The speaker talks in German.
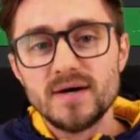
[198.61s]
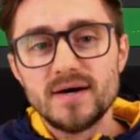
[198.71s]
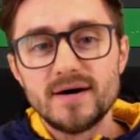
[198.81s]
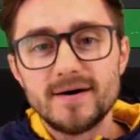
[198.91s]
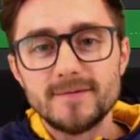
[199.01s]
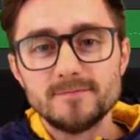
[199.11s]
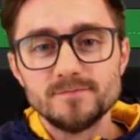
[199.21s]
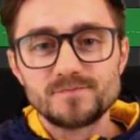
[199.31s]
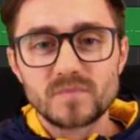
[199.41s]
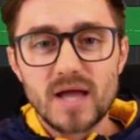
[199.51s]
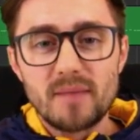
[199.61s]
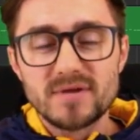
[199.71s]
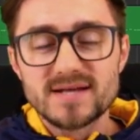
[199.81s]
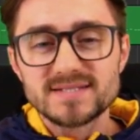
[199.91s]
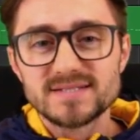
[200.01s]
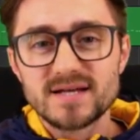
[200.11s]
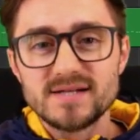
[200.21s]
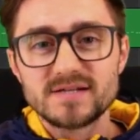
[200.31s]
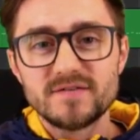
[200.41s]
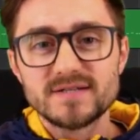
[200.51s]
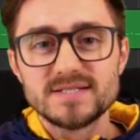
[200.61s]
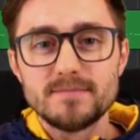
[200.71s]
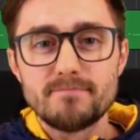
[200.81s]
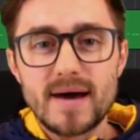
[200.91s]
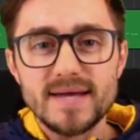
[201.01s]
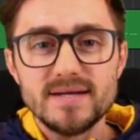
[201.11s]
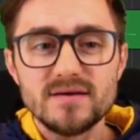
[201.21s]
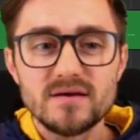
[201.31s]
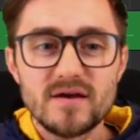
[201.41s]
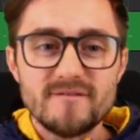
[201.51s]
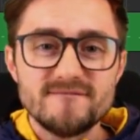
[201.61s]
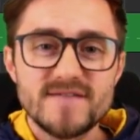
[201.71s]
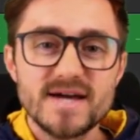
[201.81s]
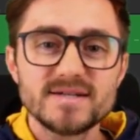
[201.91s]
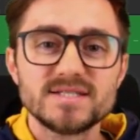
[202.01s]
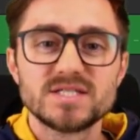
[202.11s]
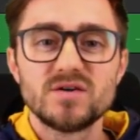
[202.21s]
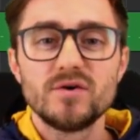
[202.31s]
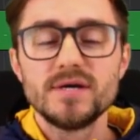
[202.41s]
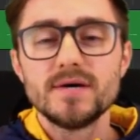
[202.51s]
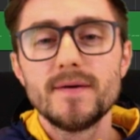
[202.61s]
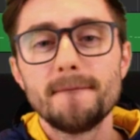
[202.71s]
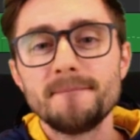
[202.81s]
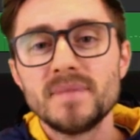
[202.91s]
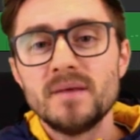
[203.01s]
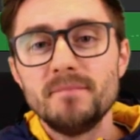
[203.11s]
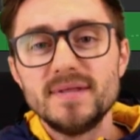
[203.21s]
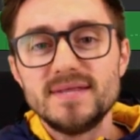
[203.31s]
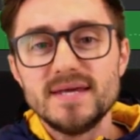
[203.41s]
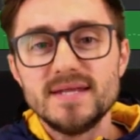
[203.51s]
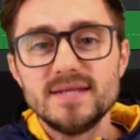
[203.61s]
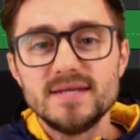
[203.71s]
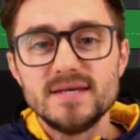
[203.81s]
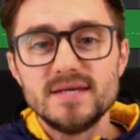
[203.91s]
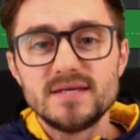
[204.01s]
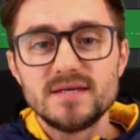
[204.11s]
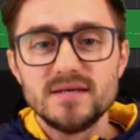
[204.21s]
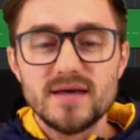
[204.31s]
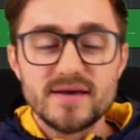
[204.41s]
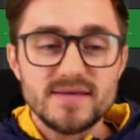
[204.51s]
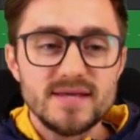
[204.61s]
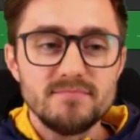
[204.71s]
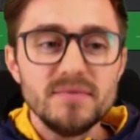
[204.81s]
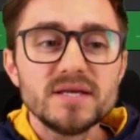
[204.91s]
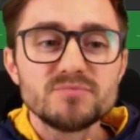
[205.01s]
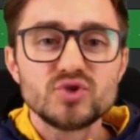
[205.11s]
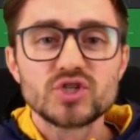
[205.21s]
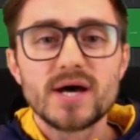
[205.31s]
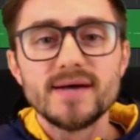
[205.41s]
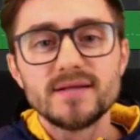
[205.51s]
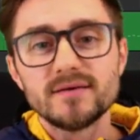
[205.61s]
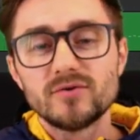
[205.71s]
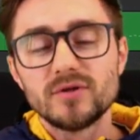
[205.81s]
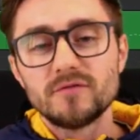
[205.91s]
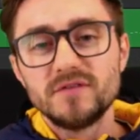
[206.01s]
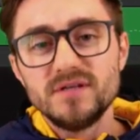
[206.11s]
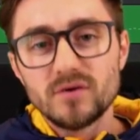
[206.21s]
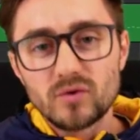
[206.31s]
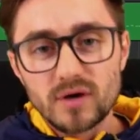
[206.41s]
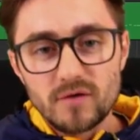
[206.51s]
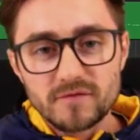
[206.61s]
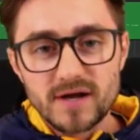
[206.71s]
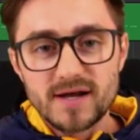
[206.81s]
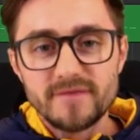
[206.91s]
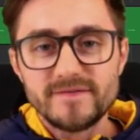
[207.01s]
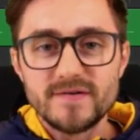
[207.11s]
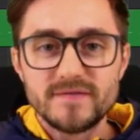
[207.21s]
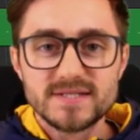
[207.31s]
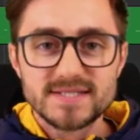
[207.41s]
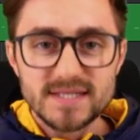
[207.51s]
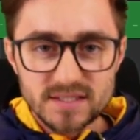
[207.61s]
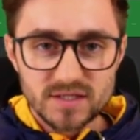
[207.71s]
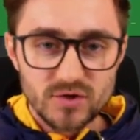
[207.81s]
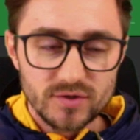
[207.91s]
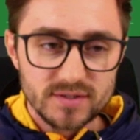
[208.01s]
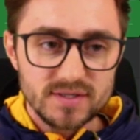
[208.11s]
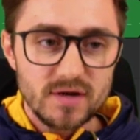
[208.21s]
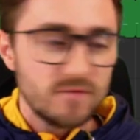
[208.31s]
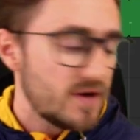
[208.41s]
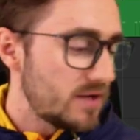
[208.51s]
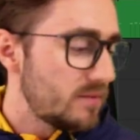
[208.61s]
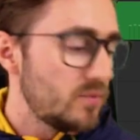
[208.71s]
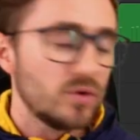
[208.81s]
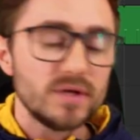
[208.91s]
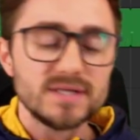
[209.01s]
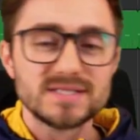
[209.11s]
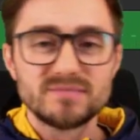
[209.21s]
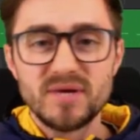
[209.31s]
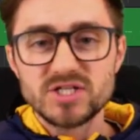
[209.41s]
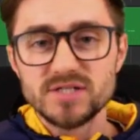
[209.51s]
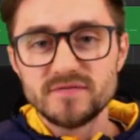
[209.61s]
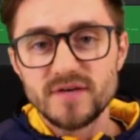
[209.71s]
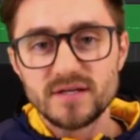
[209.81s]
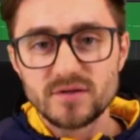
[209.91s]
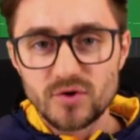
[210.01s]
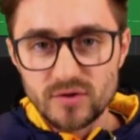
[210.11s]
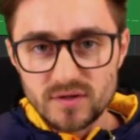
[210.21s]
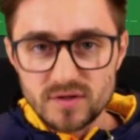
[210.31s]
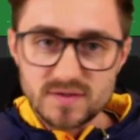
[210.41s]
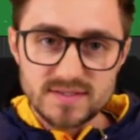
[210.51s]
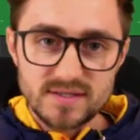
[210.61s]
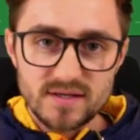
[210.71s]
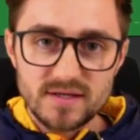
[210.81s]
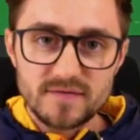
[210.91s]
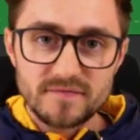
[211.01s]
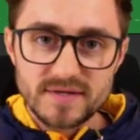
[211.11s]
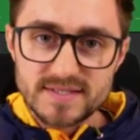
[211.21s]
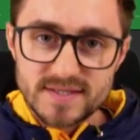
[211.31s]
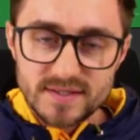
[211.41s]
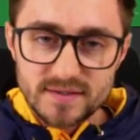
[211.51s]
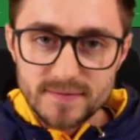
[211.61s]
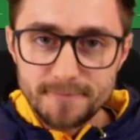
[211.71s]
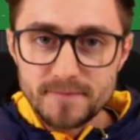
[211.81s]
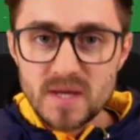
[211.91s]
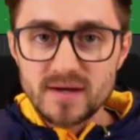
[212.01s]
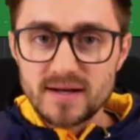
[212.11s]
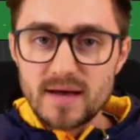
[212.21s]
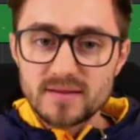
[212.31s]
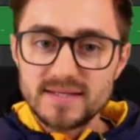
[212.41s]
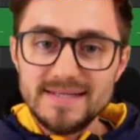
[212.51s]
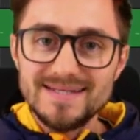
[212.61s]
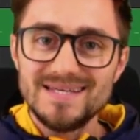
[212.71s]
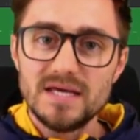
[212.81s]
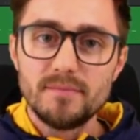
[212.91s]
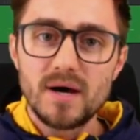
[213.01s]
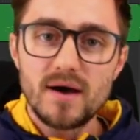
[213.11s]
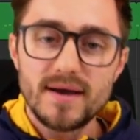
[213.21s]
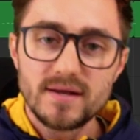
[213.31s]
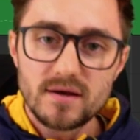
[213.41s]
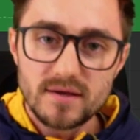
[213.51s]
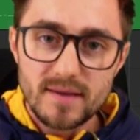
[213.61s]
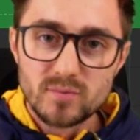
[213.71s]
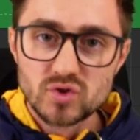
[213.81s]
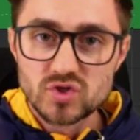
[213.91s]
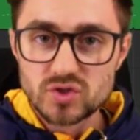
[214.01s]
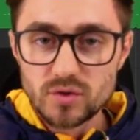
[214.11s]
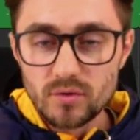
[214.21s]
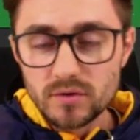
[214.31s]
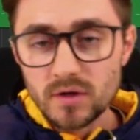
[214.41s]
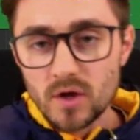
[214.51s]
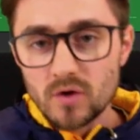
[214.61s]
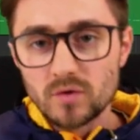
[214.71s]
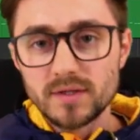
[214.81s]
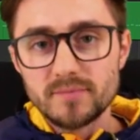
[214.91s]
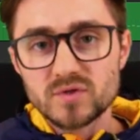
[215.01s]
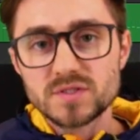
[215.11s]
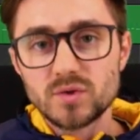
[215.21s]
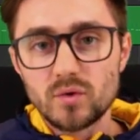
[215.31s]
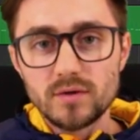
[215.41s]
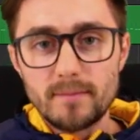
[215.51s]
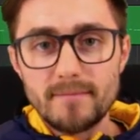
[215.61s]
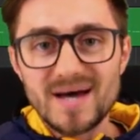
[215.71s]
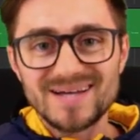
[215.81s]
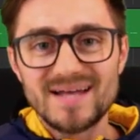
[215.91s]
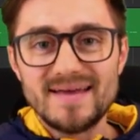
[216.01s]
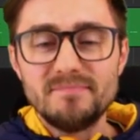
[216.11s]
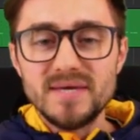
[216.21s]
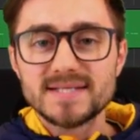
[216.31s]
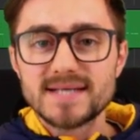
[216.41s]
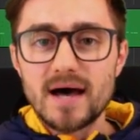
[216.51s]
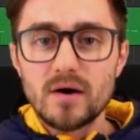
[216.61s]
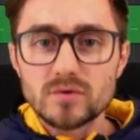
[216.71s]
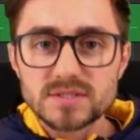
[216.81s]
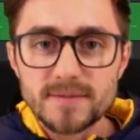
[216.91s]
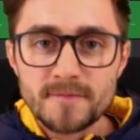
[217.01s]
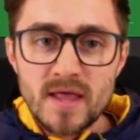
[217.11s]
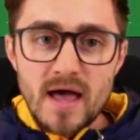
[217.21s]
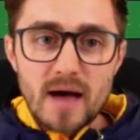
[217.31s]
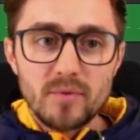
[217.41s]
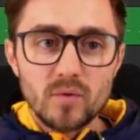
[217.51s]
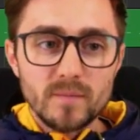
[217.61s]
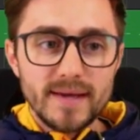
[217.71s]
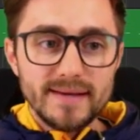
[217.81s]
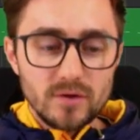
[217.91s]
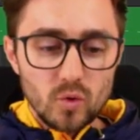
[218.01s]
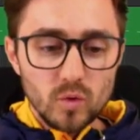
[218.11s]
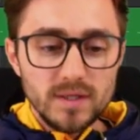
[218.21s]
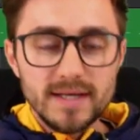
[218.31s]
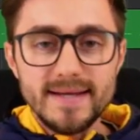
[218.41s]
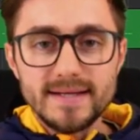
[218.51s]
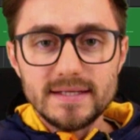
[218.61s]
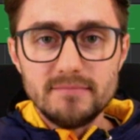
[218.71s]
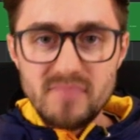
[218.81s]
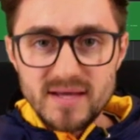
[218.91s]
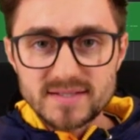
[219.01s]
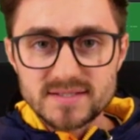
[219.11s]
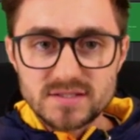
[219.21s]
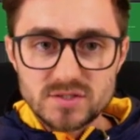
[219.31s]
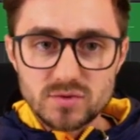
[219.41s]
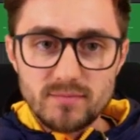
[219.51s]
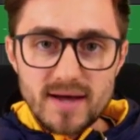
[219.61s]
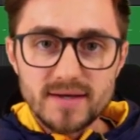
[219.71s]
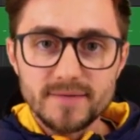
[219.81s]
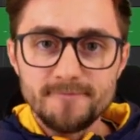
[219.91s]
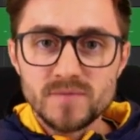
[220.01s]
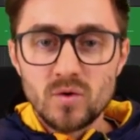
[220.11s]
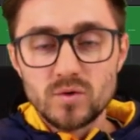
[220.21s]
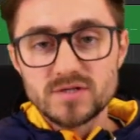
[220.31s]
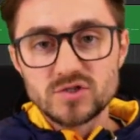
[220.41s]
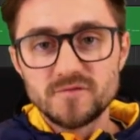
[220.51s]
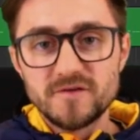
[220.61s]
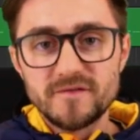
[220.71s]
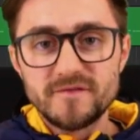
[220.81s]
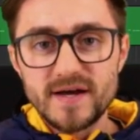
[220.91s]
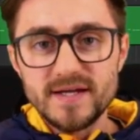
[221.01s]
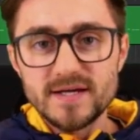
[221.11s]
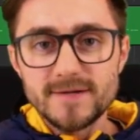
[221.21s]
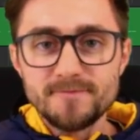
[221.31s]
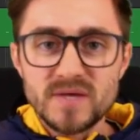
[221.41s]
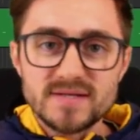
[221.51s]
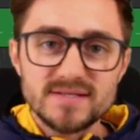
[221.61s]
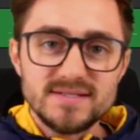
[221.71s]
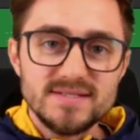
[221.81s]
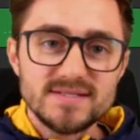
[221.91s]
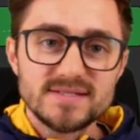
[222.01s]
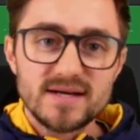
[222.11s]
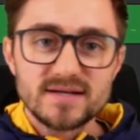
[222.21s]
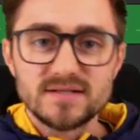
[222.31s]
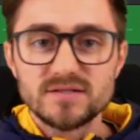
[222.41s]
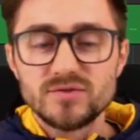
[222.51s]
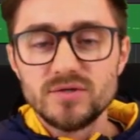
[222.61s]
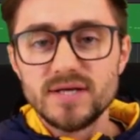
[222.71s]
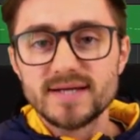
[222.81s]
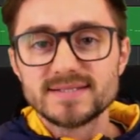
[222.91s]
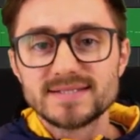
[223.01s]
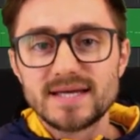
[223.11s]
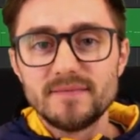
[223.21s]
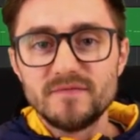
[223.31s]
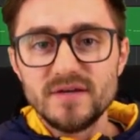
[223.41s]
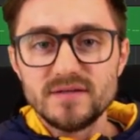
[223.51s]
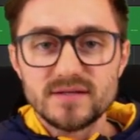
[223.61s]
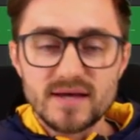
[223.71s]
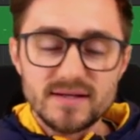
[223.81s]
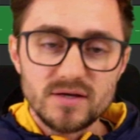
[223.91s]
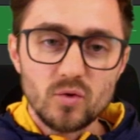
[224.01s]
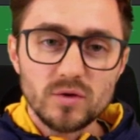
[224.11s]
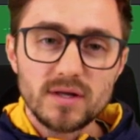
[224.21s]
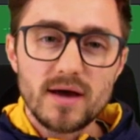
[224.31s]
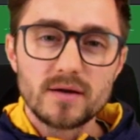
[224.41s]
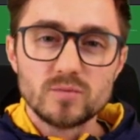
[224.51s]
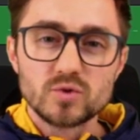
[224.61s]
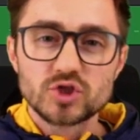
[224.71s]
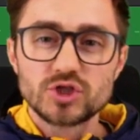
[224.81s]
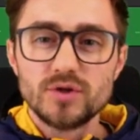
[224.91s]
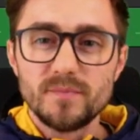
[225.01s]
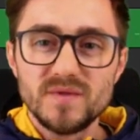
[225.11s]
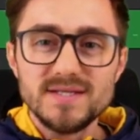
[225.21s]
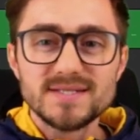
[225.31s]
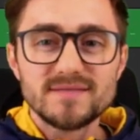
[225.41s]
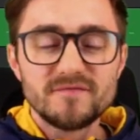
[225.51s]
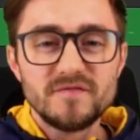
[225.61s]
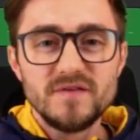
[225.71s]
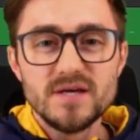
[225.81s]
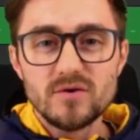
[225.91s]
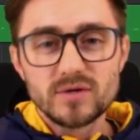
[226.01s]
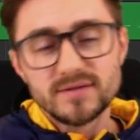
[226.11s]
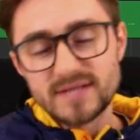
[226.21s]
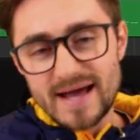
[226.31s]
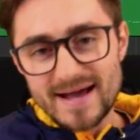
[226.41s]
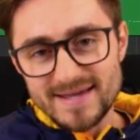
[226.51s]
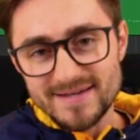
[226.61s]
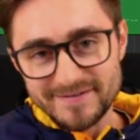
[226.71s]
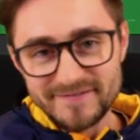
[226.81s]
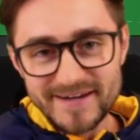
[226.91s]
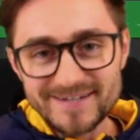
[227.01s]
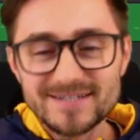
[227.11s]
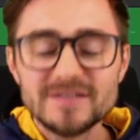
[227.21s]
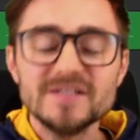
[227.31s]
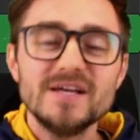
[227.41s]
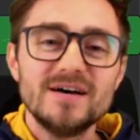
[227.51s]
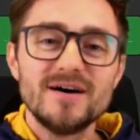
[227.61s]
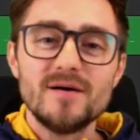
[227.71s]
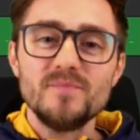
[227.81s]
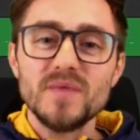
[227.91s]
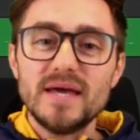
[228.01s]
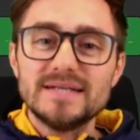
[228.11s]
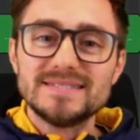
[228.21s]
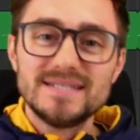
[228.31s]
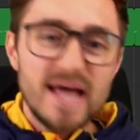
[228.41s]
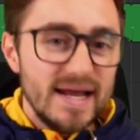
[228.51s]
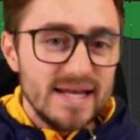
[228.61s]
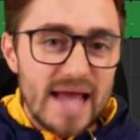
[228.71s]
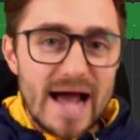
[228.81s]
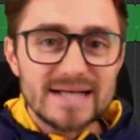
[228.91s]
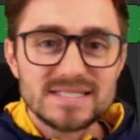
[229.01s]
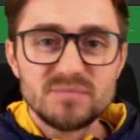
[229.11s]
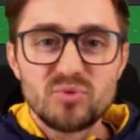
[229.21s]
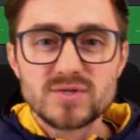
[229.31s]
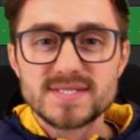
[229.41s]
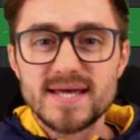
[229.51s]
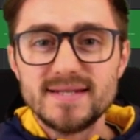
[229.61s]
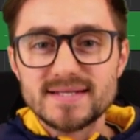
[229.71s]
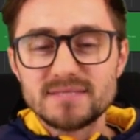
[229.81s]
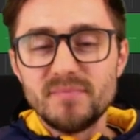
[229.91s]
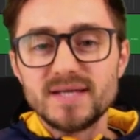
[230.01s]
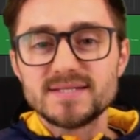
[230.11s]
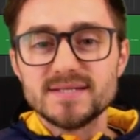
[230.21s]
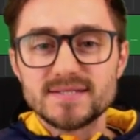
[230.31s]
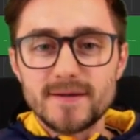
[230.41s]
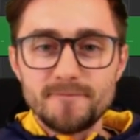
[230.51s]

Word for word: Ähm, aber das sind halt quasi meine Werkzeuge, mit denen ich ja jeden Mix bestreite und auf die ich auch auf gar keinen Fall verzichten könnte. Auf alle möglichen Special-Effekte könnte ich sicherlich verzichten. Klar dienen die immer einer Emotion und Emotionen machen einen Mix aus, aber um einen grundlegenden Mix zu machen oder zu verfeinern, sind diese Sachen natürlich extrem wichtig. Ja? Die Grundlage muss stimmen. Diese vier oder drei Effekte ähm, sind eigentlich 80% des Mixes.